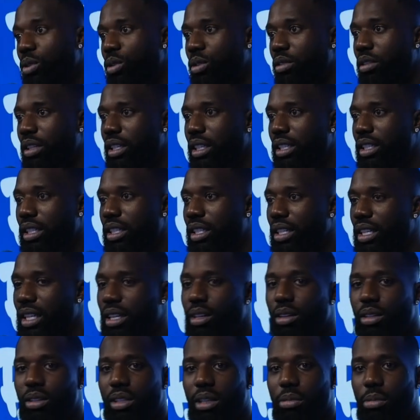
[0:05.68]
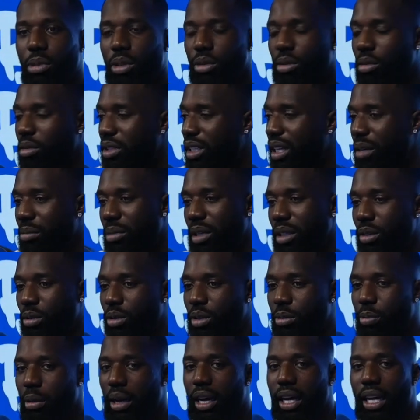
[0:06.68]
tu vois. Les gangs des manteaux, on s'habillait tous
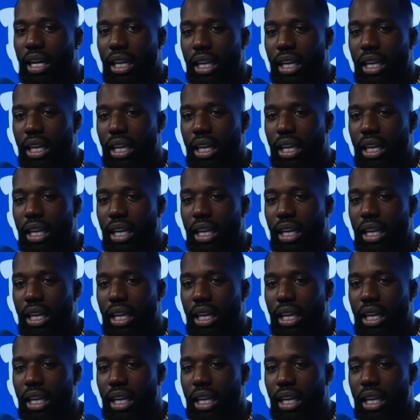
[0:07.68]
pareil.